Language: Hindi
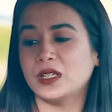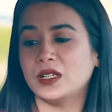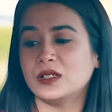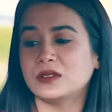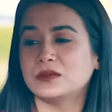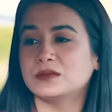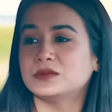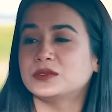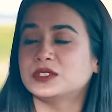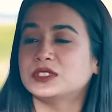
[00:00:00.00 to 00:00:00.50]
है
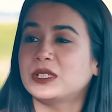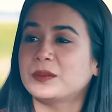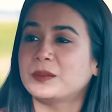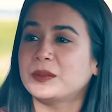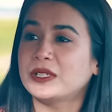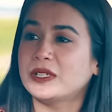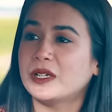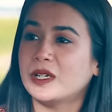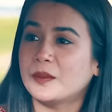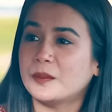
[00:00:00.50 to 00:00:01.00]
ना मुझे
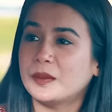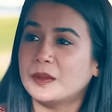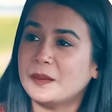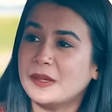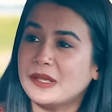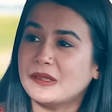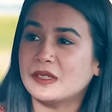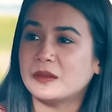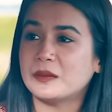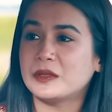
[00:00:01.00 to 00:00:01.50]
अपने घर पे
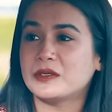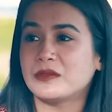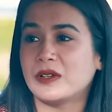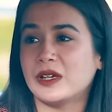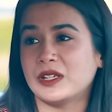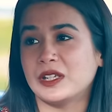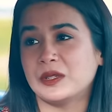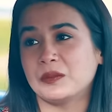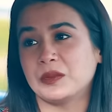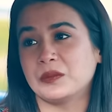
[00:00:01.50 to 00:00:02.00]
पैसे
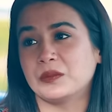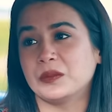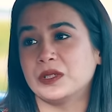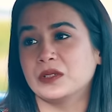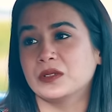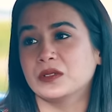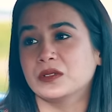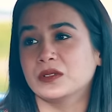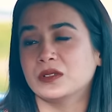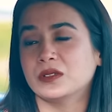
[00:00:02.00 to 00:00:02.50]
भिजवाने हैं मम्मी
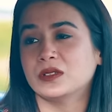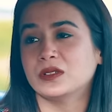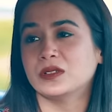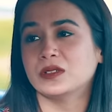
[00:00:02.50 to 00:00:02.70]
को